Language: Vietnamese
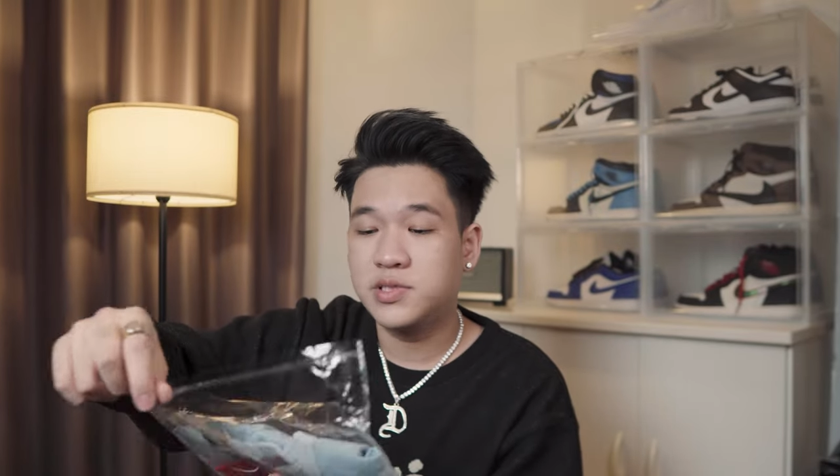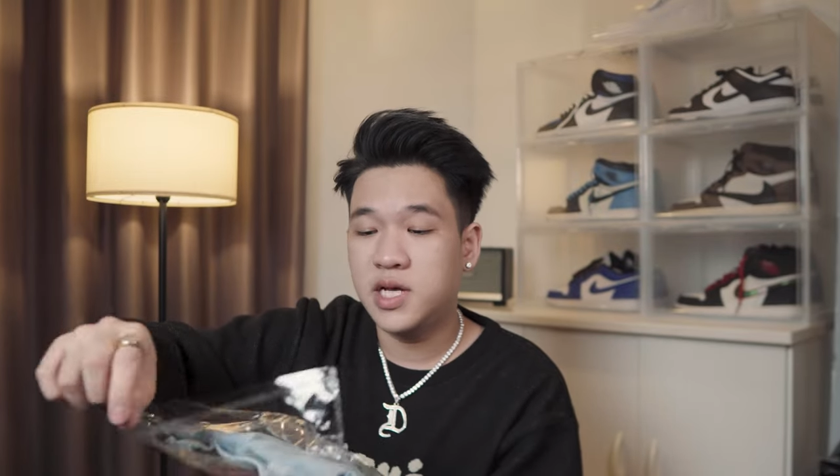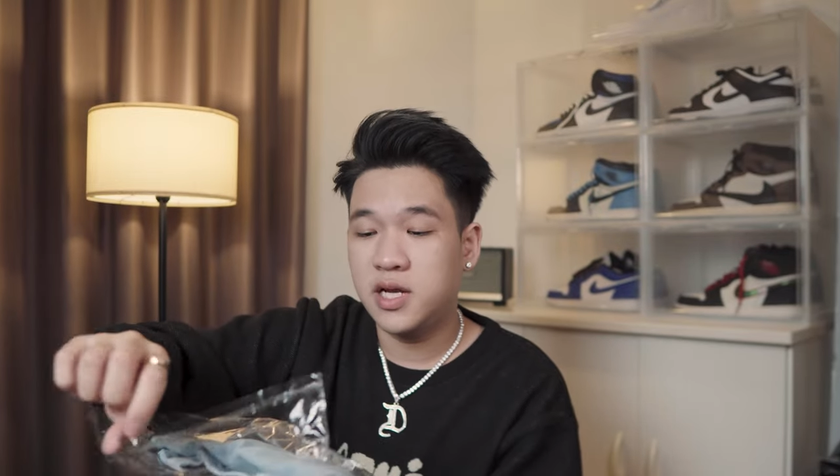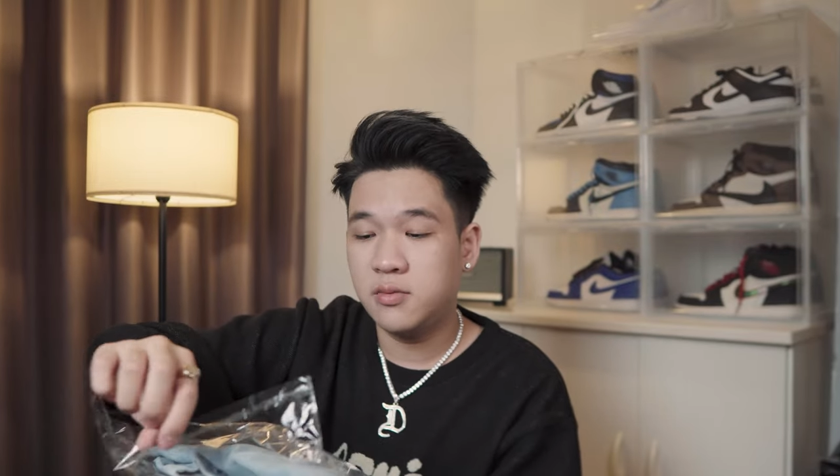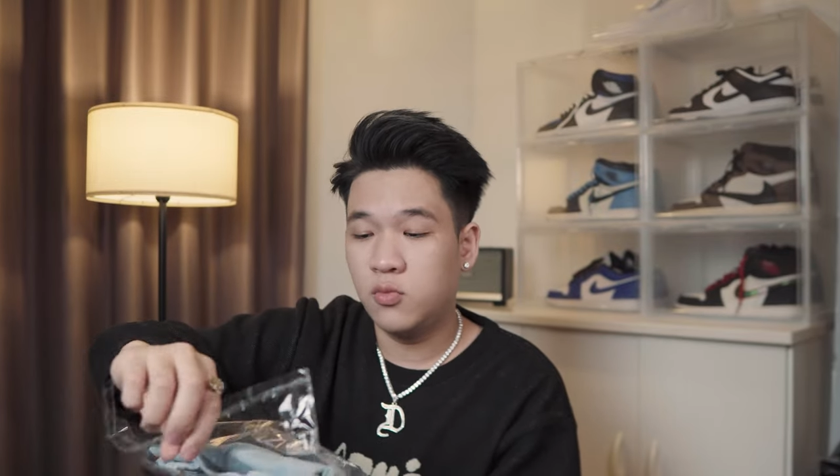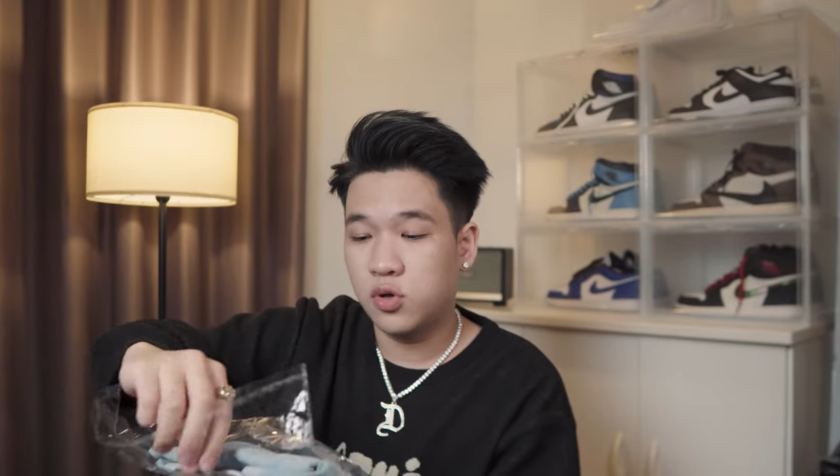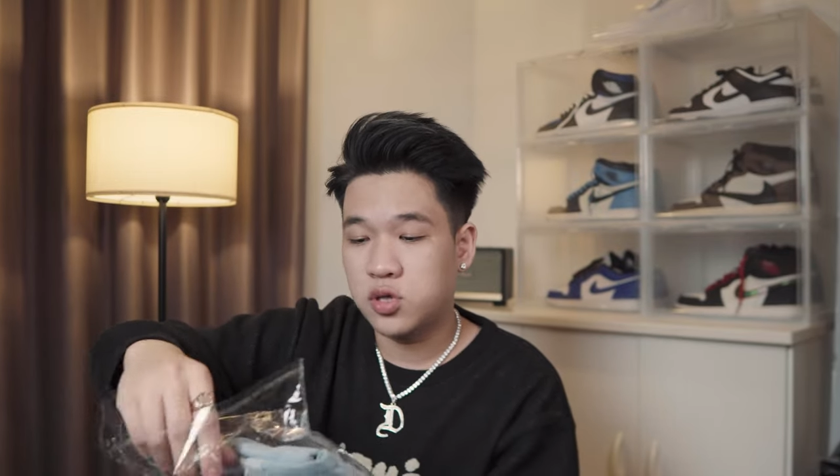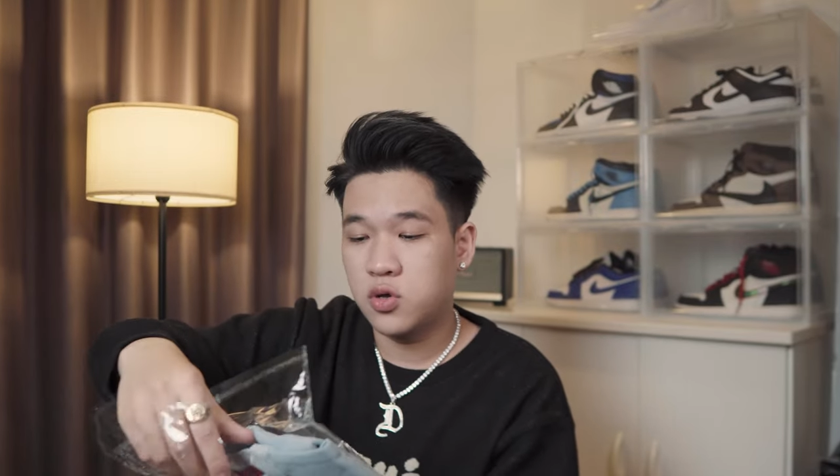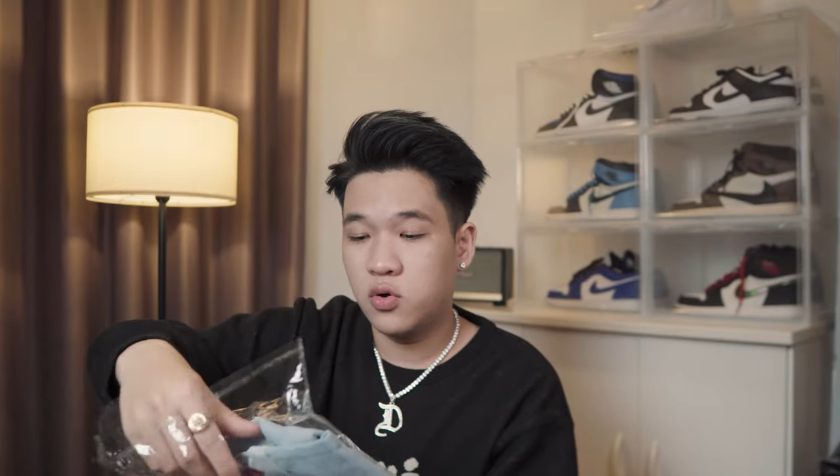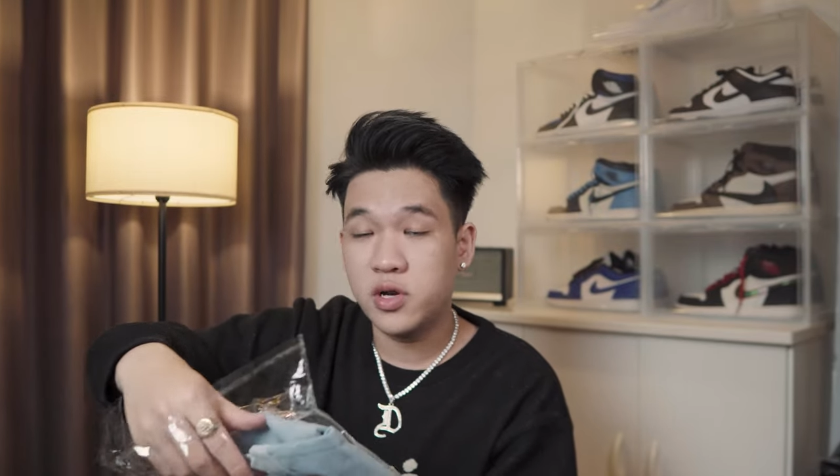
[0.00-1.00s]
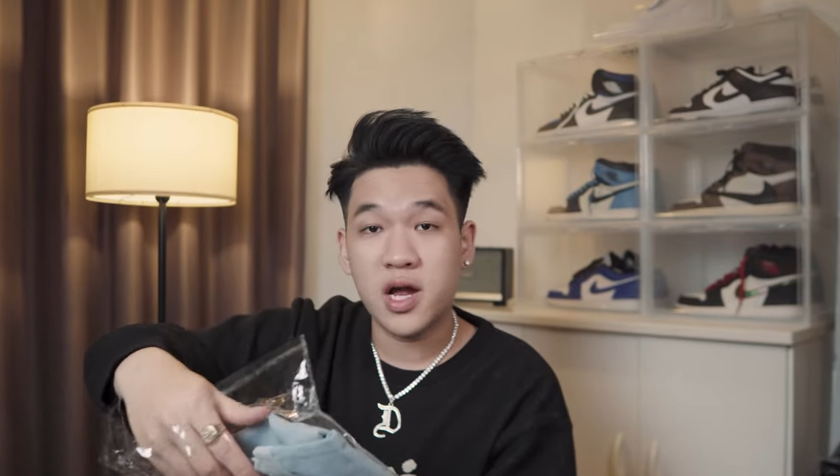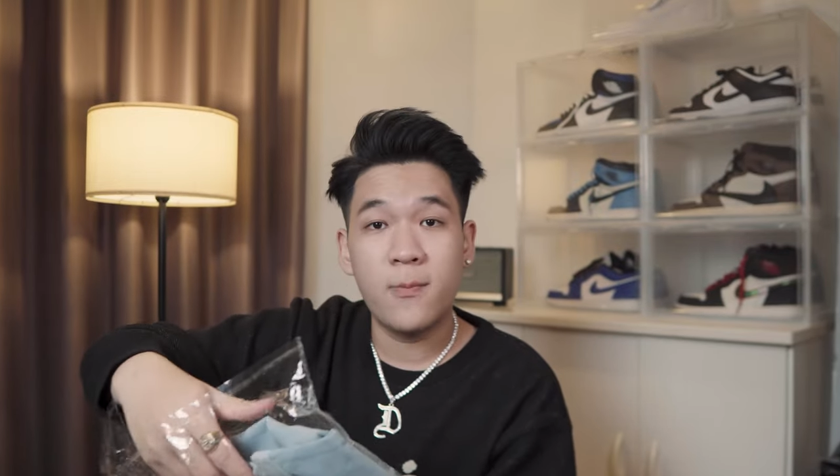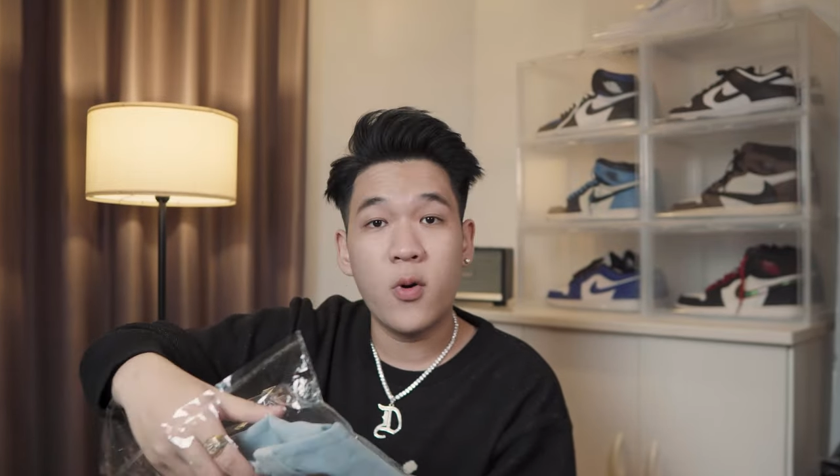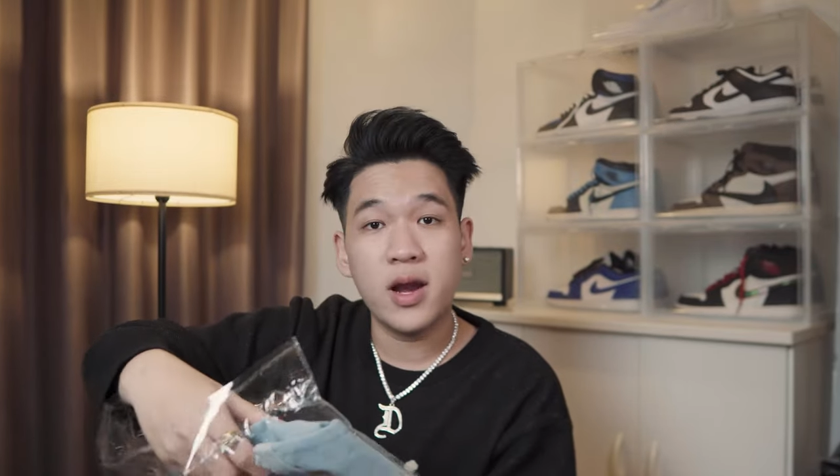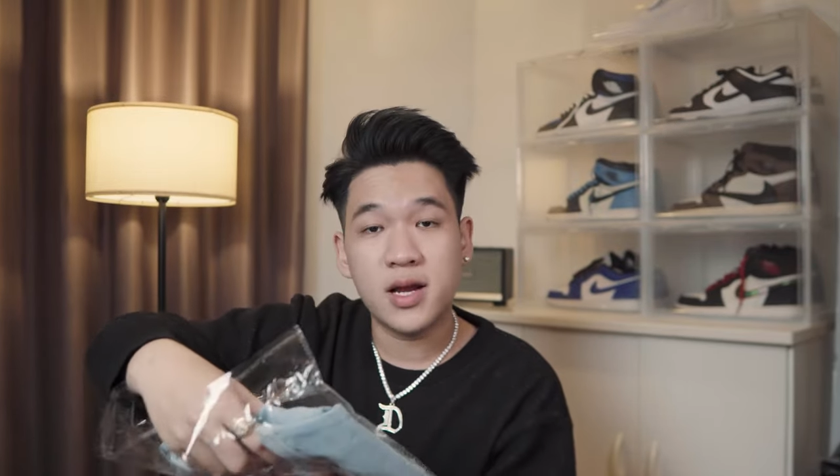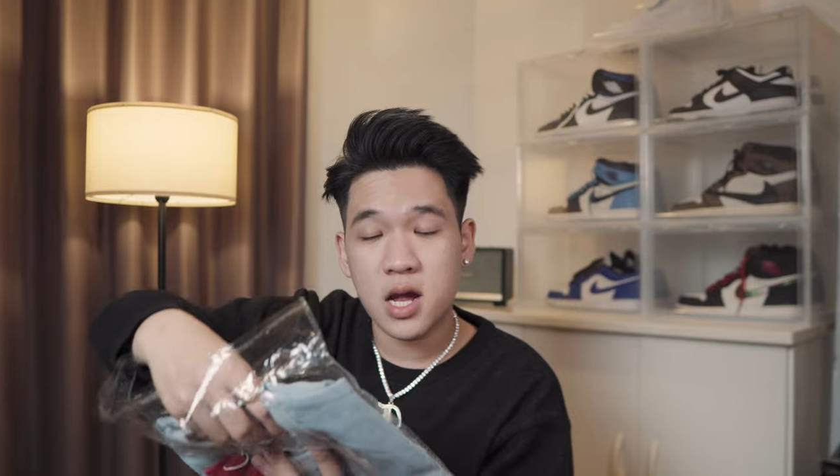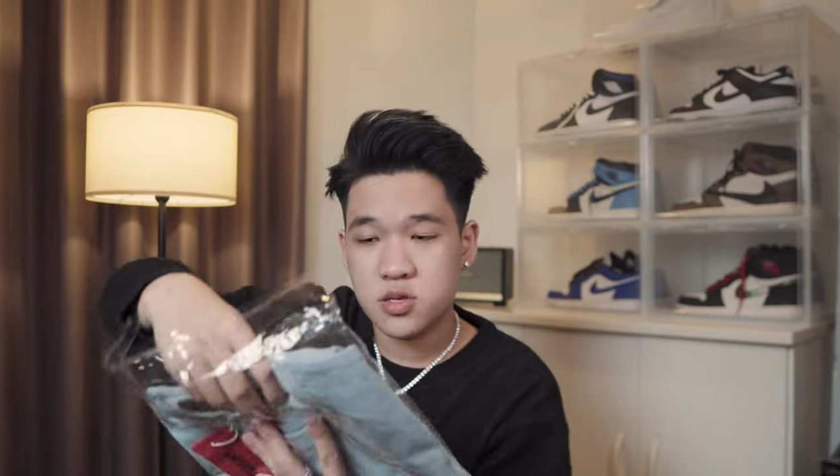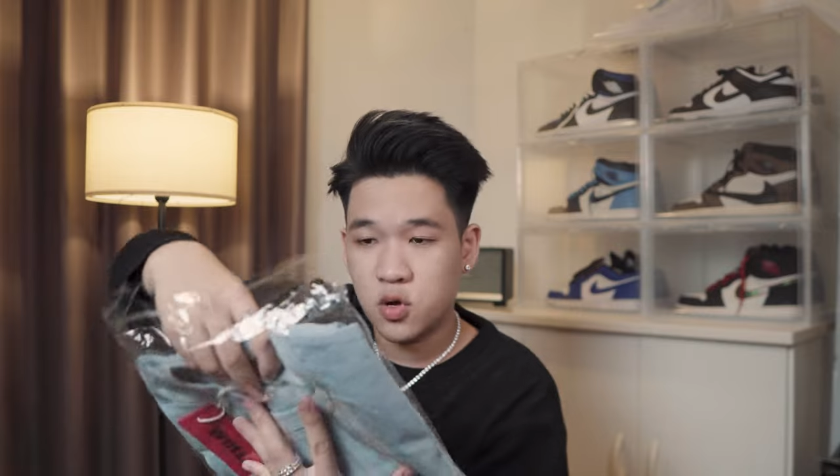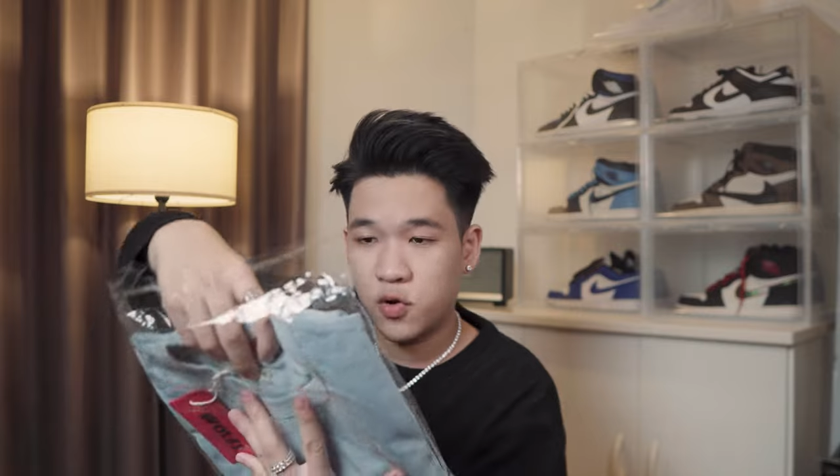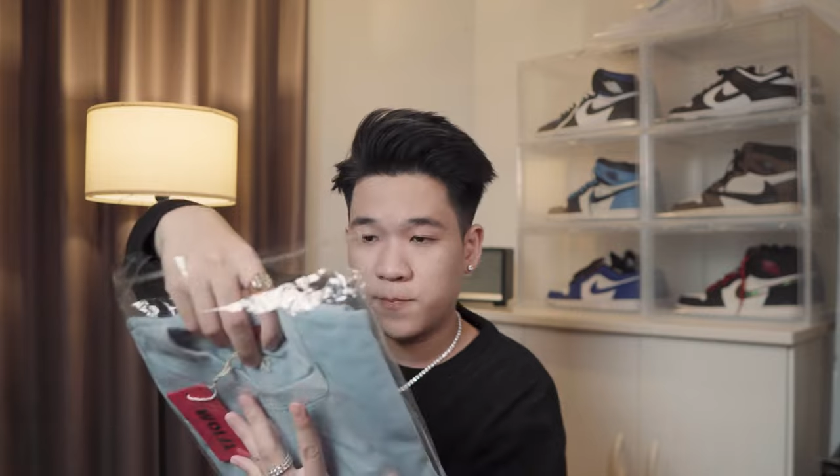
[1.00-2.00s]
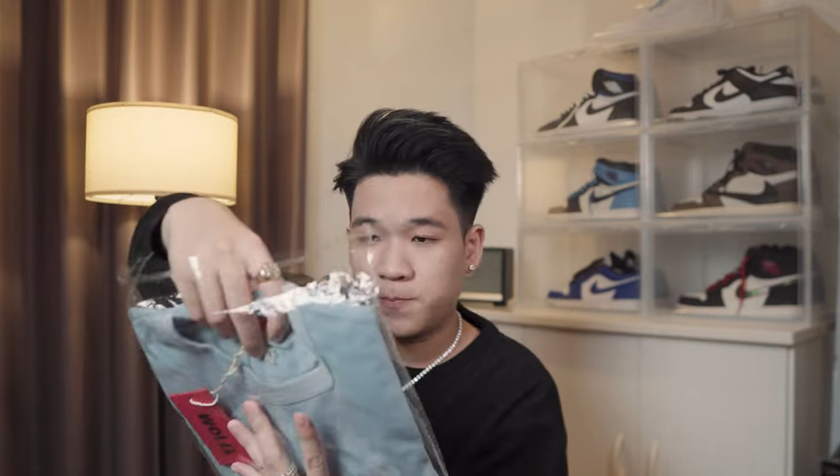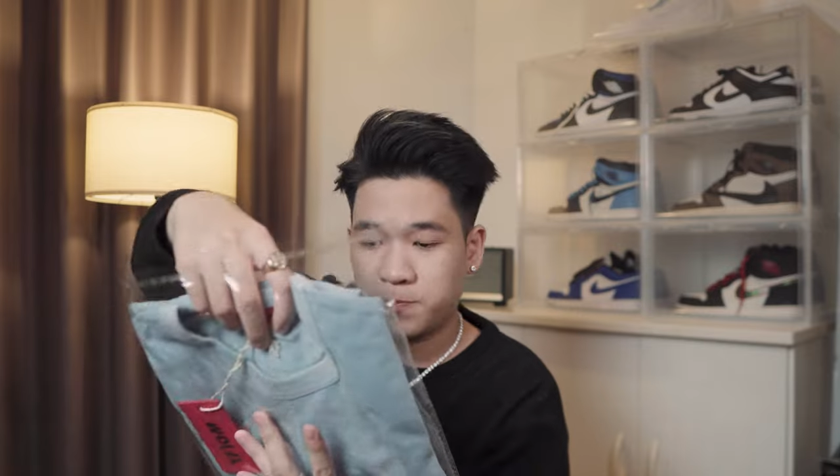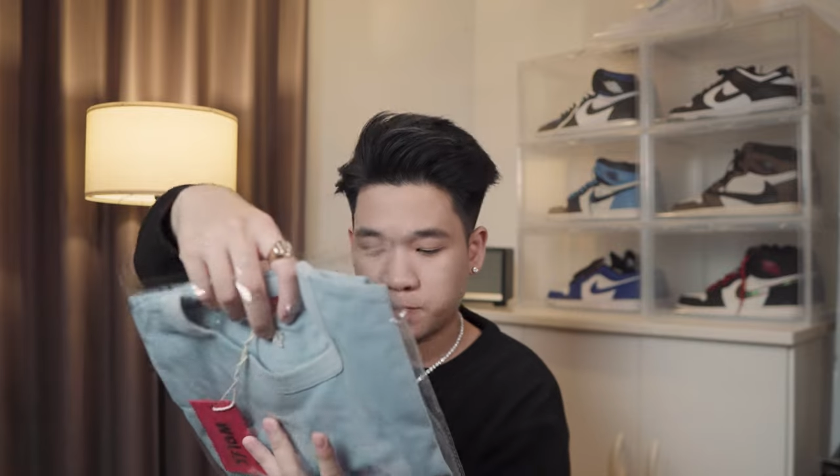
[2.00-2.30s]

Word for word: trên một số những cái brand khác rồi